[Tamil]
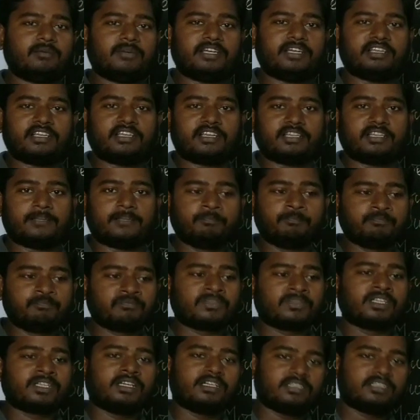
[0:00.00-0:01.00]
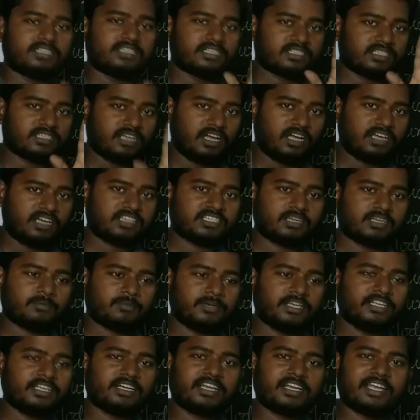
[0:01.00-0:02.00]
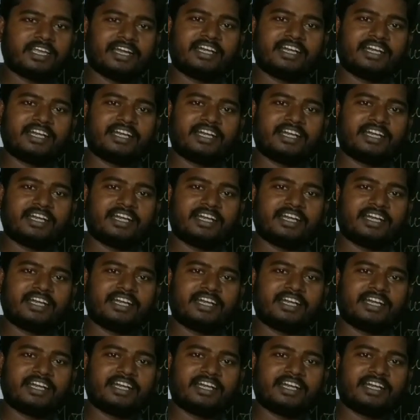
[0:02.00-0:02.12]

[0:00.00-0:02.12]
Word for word: அப்படிங்கிறது இந்த சார்ஸ் அப்படிங்கன்னா